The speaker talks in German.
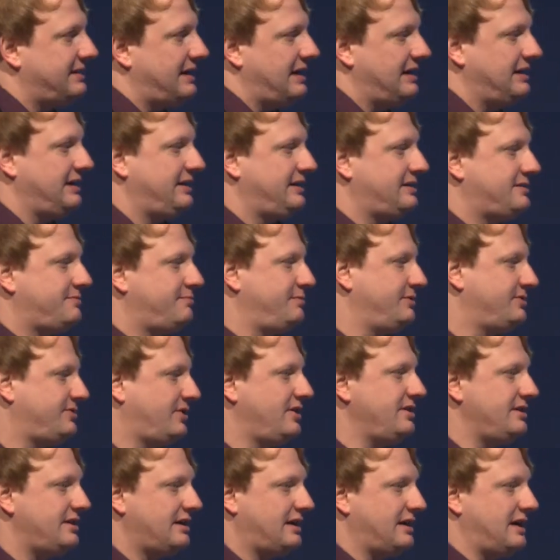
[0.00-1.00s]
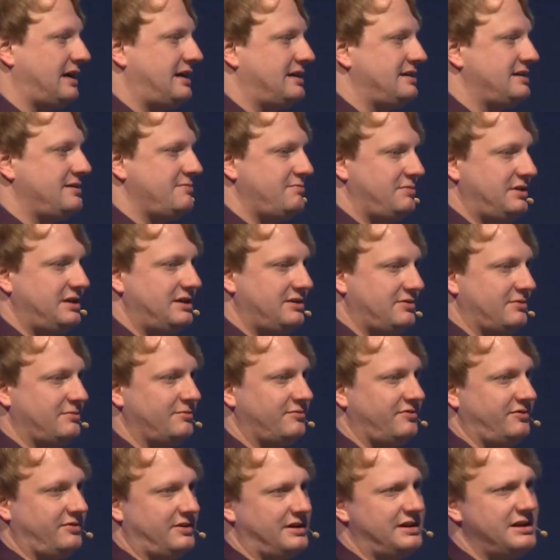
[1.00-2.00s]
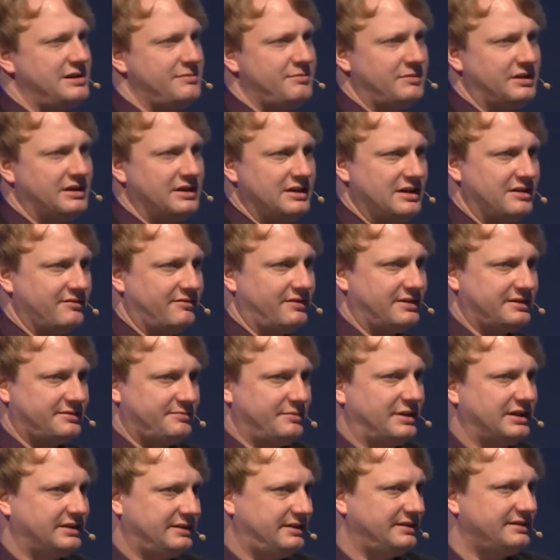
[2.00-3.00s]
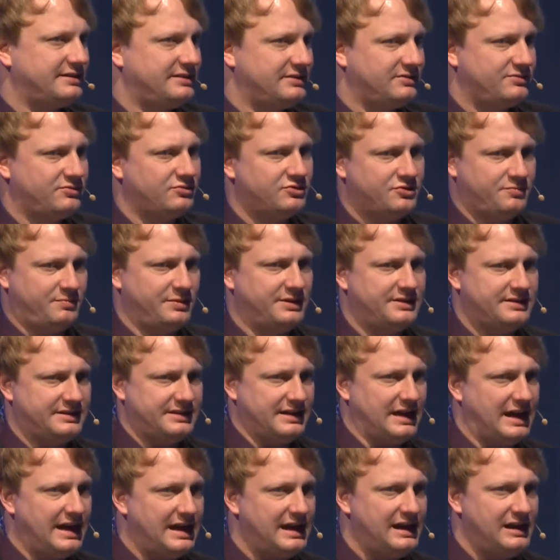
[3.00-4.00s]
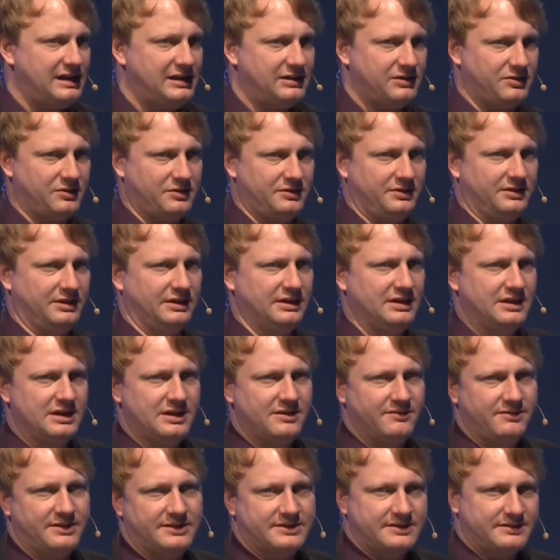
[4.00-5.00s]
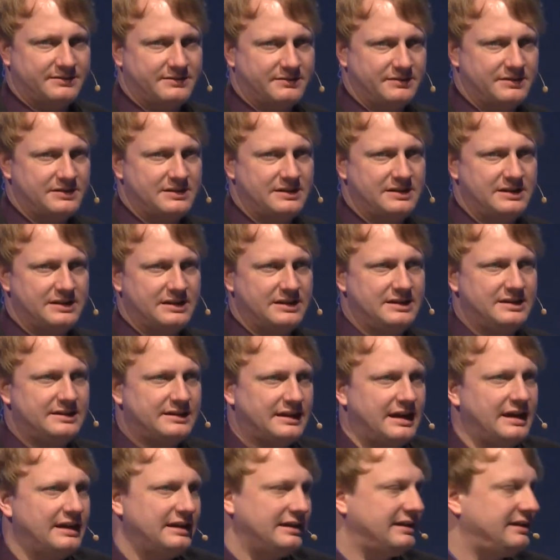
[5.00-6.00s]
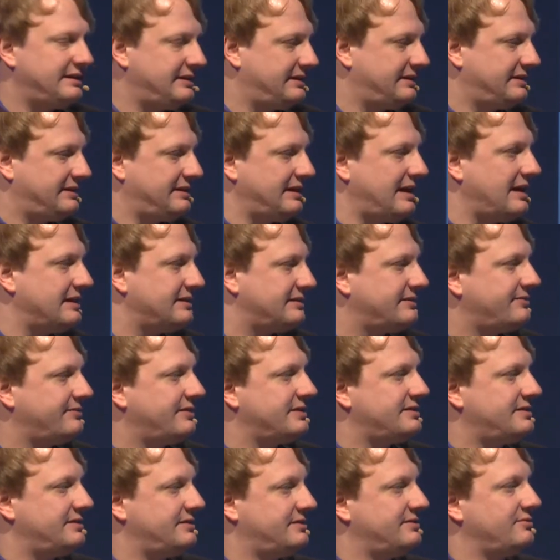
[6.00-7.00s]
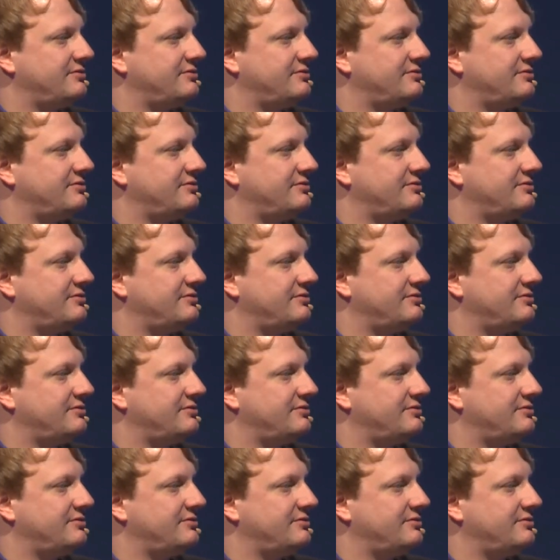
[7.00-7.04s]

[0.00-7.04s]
eigentlich das Besondere an dem Medium Film, was macht es so speziell und was ist eigentlich das, was es